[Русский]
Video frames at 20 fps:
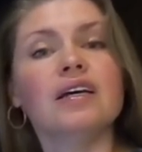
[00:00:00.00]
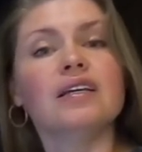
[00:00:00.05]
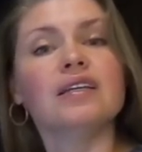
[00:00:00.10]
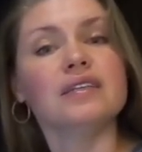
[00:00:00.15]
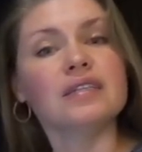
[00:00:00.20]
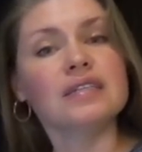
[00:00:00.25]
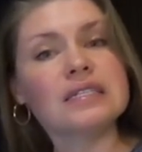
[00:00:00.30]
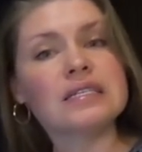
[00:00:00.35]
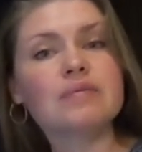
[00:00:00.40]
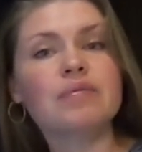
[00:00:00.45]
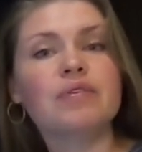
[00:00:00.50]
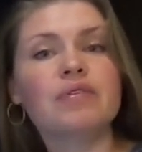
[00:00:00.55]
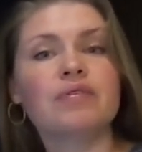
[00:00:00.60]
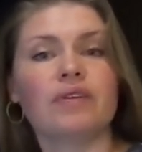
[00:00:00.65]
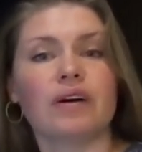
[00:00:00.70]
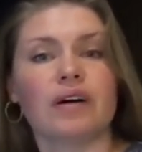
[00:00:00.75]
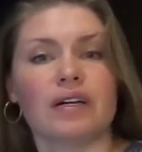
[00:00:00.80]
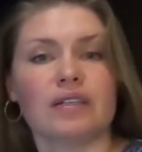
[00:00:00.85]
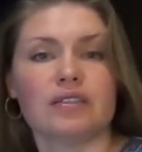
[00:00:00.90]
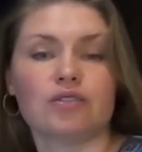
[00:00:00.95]
Не
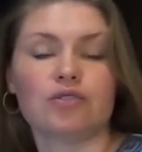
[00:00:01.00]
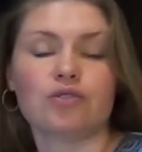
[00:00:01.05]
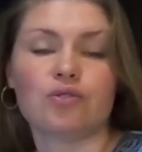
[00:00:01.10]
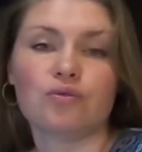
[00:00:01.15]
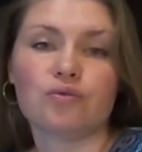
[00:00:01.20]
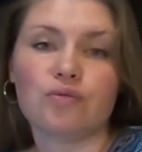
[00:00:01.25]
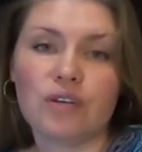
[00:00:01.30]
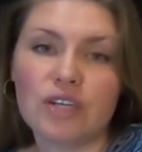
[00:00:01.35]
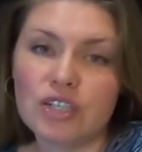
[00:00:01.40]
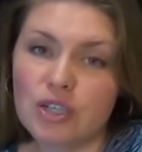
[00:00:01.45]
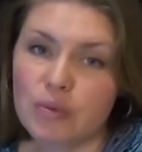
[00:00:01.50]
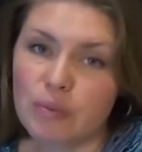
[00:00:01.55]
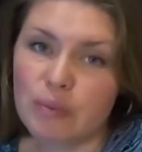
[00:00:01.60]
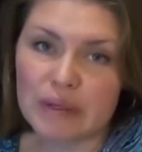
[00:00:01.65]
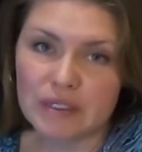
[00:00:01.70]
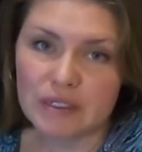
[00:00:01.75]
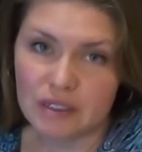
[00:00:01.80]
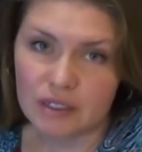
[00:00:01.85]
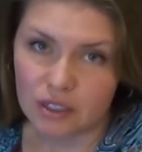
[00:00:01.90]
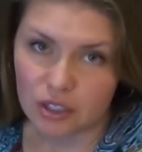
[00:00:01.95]
забывайте, что ваша
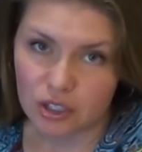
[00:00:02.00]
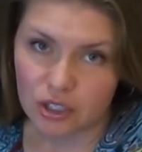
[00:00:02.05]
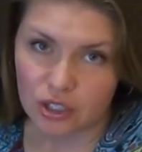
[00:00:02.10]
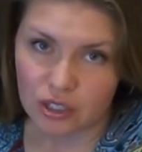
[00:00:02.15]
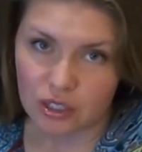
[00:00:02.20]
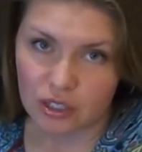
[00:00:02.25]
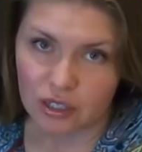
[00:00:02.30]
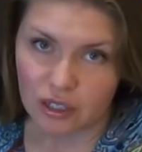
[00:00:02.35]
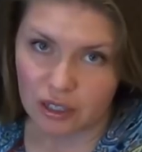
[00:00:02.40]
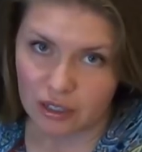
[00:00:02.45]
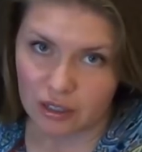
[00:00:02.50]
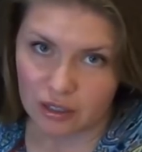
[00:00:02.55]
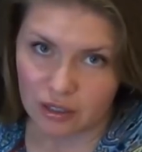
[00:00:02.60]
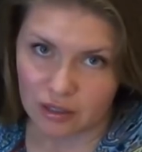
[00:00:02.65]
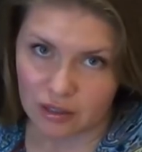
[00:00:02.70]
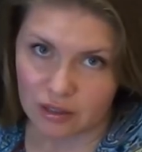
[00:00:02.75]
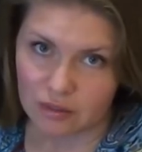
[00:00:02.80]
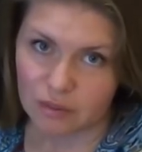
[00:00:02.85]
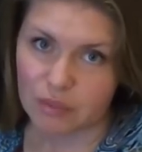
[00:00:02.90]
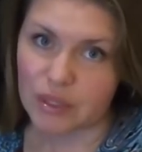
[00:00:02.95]
поддержка –
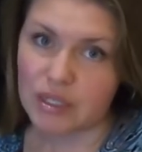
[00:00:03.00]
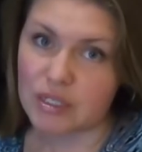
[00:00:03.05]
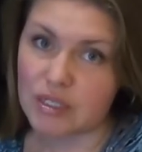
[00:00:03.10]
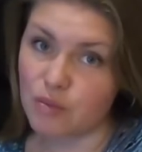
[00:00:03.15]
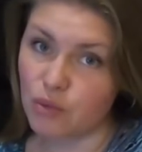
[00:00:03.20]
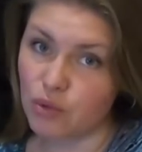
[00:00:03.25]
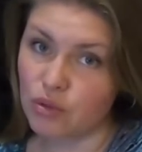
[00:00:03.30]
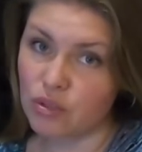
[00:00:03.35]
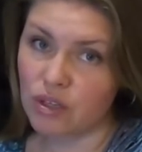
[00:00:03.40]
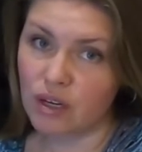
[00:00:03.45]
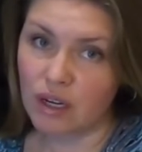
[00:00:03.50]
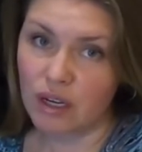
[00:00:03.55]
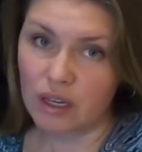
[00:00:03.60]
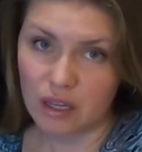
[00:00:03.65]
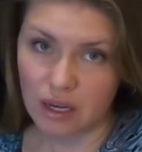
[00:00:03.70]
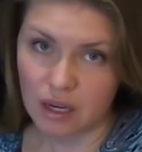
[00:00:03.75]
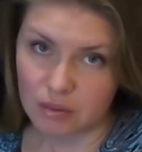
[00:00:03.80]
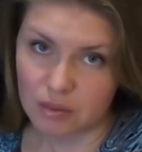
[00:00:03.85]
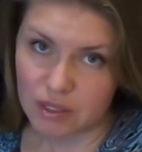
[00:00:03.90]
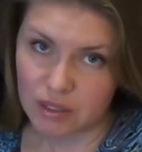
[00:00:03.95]
это просмотр
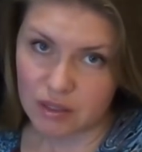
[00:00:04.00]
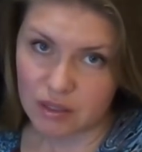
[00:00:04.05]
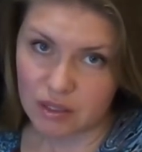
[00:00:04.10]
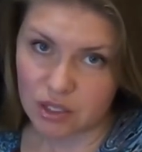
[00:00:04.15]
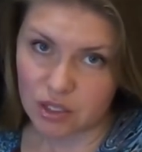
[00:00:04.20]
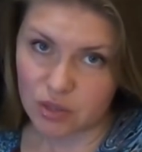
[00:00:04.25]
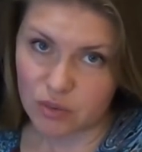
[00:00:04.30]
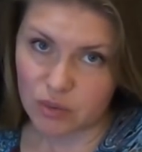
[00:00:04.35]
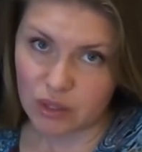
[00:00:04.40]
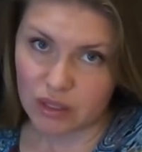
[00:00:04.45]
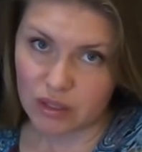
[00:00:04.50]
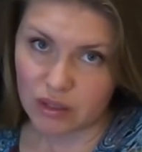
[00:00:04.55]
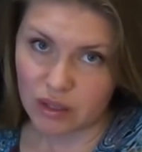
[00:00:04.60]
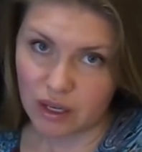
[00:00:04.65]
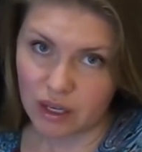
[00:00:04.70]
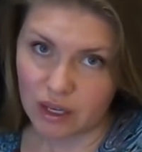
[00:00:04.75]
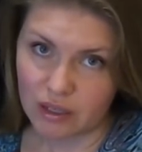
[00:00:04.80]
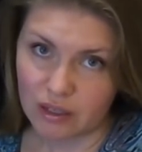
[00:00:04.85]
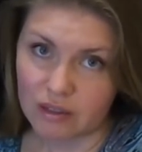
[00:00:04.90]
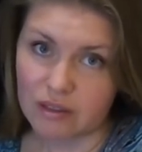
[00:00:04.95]
рекламы на нашем
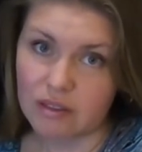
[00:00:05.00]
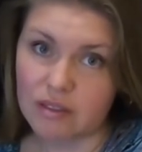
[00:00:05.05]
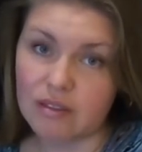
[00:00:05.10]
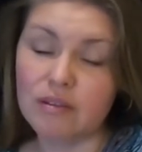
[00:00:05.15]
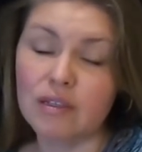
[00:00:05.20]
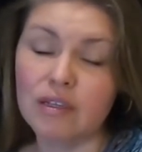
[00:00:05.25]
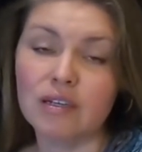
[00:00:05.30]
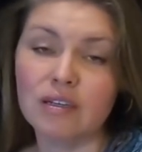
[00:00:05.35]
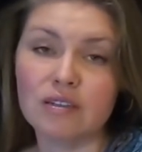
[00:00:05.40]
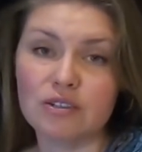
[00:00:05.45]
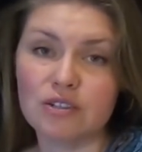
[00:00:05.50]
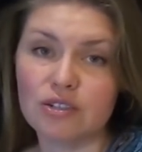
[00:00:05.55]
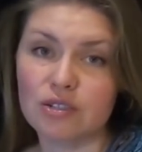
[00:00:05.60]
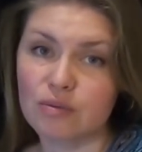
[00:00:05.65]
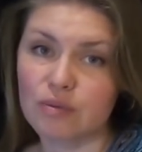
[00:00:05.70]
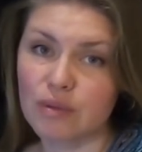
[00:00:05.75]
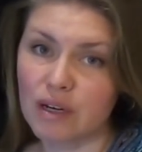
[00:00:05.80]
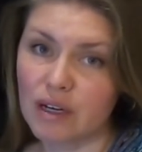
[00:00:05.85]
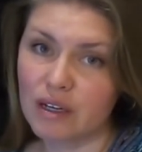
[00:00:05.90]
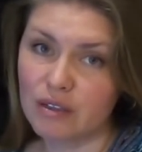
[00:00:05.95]
канале, не
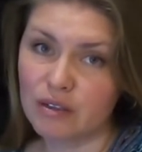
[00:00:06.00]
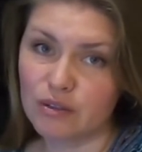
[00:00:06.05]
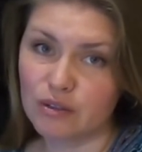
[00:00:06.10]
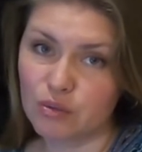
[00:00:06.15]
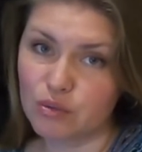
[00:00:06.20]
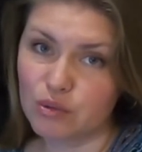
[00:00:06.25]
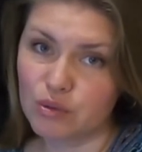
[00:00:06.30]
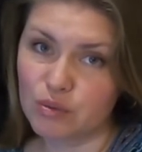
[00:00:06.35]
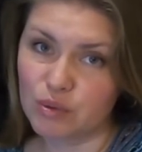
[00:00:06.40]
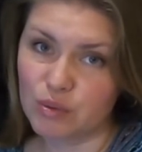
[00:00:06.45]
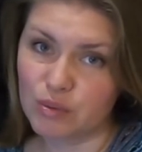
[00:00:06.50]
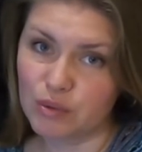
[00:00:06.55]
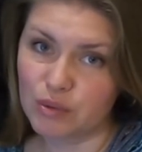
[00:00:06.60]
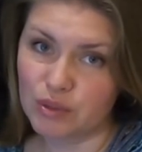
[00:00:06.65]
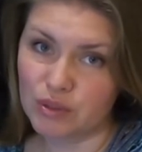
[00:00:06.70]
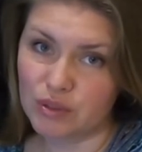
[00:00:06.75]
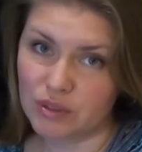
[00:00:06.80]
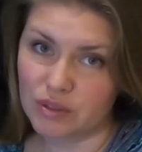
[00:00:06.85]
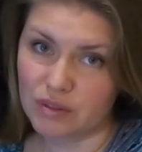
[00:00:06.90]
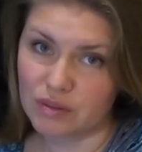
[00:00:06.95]
нажимая кнопку
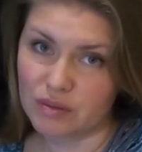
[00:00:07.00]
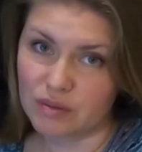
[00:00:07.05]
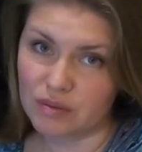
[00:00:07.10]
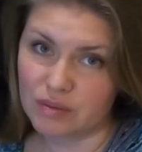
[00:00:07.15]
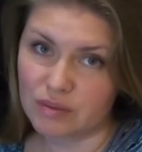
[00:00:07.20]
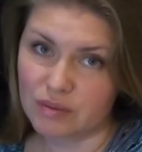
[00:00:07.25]
«Пропустить».